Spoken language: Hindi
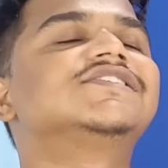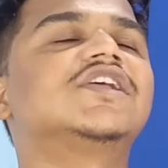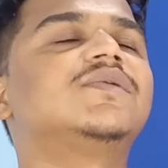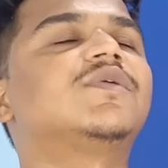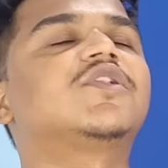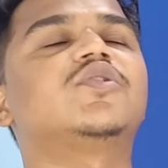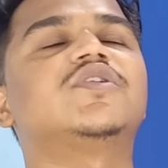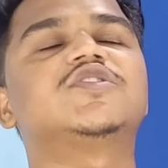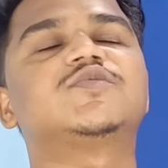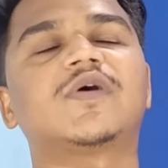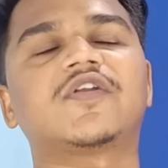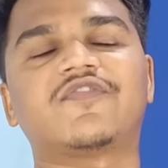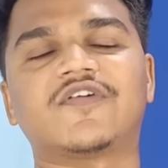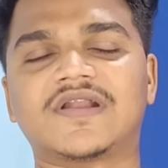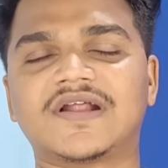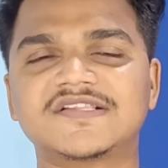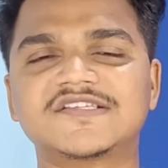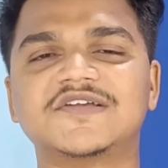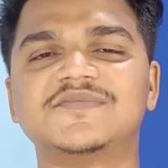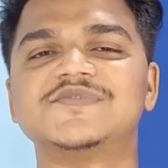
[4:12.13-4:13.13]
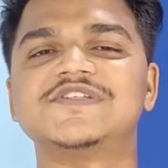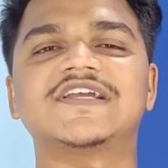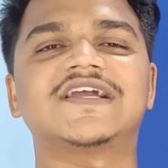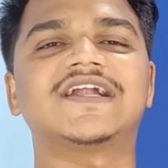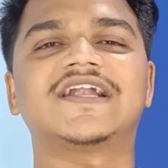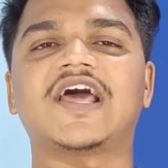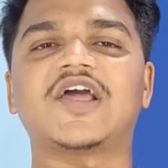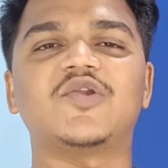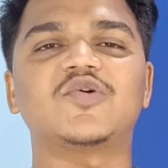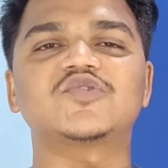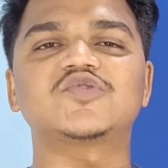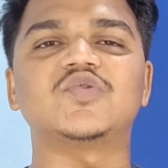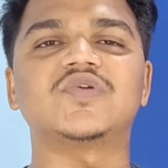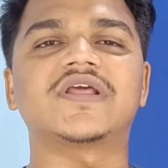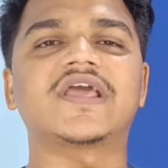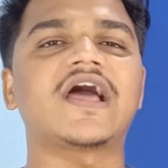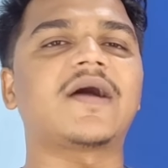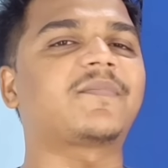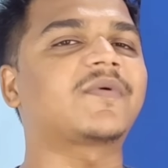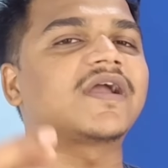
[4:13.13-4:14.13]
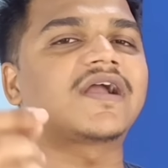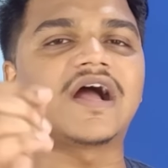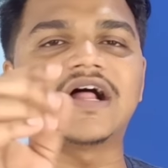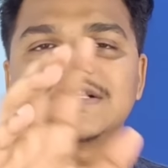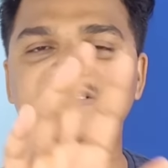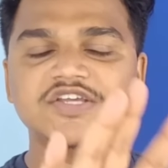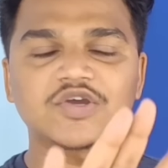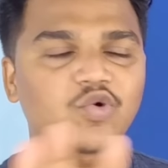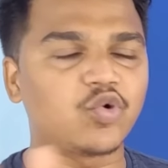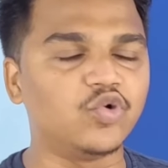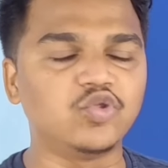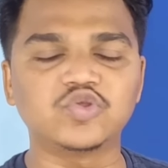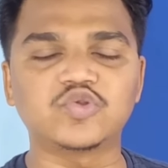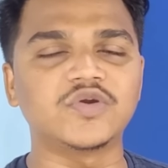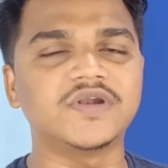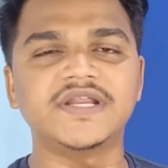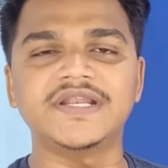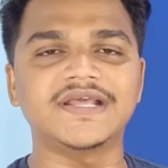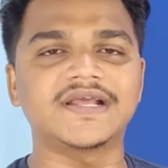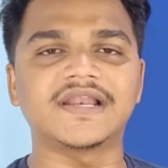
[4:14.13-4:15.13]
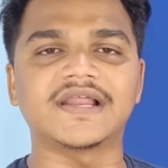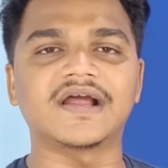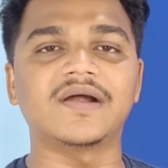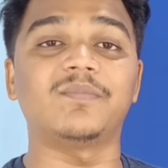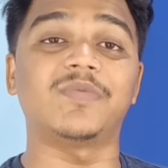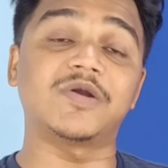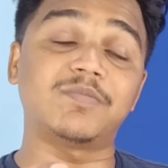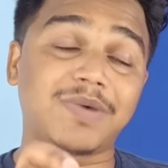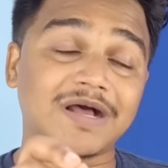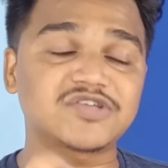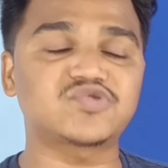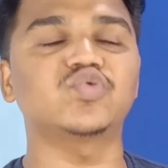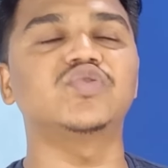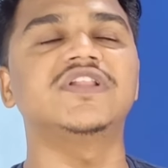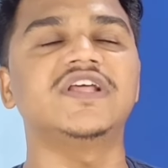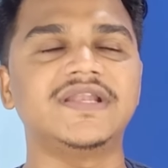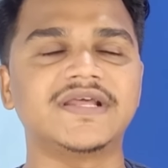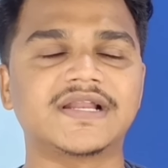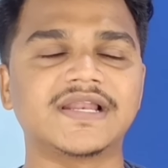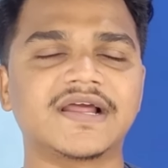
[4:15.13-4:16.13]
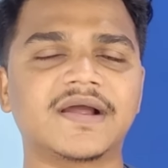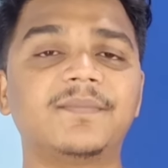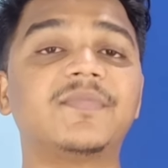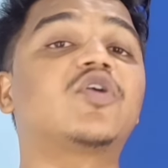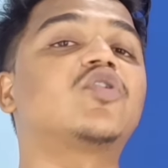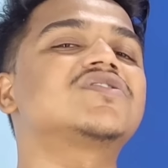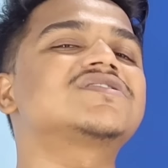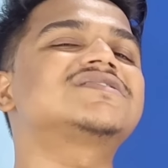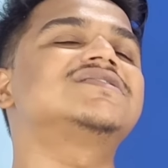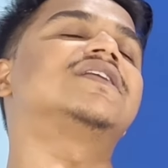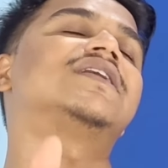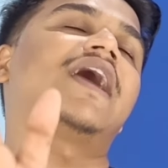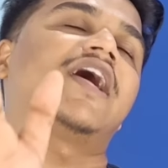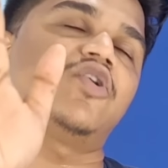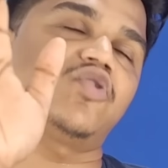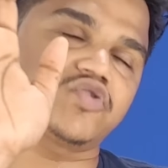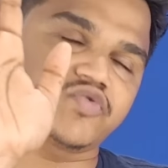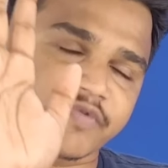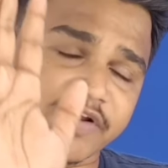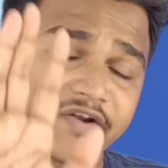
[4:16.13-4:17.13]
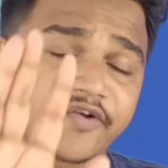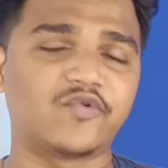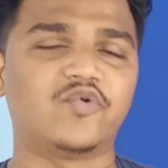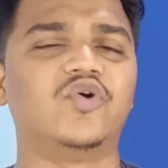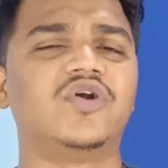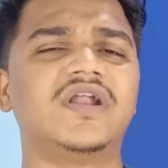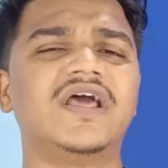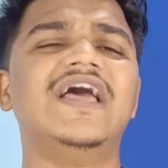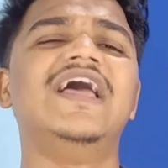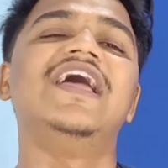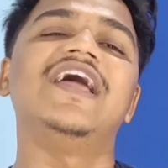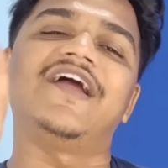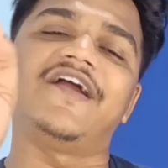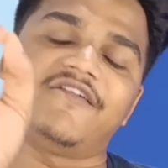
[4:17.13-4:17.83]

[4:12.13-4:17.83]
टेंशन मतलब इस बार फराज साम जी के डायलॉग सुन के आपके कान से खून तो नहीं निकलेगा बट बासुंदी निकलेगा बिकॉज द डायलॉग्स वर गुड